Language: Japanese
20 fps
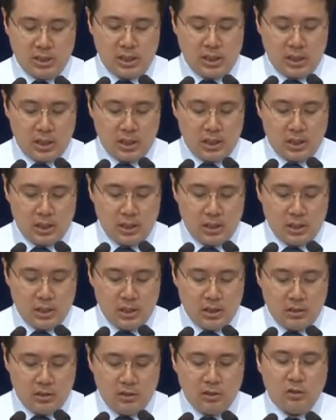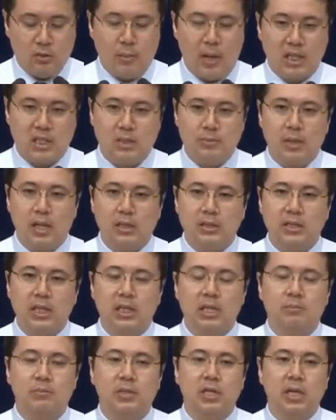で私たちも同じように
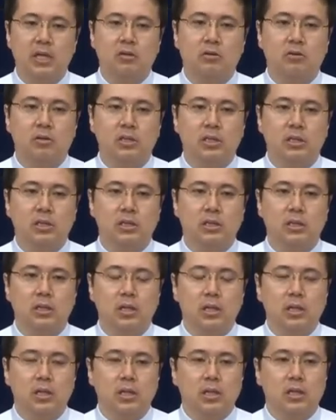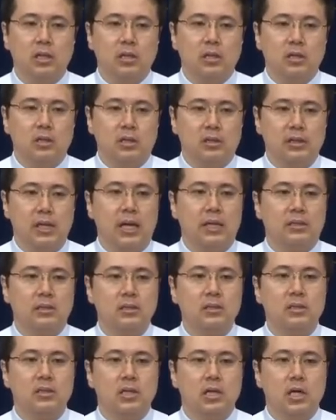自分だけではなく自
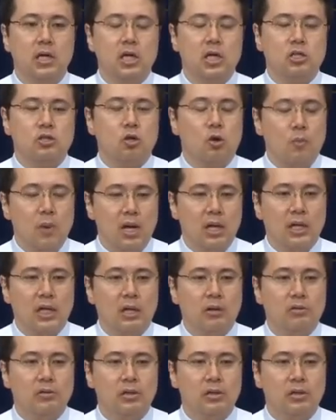分の子供たちを通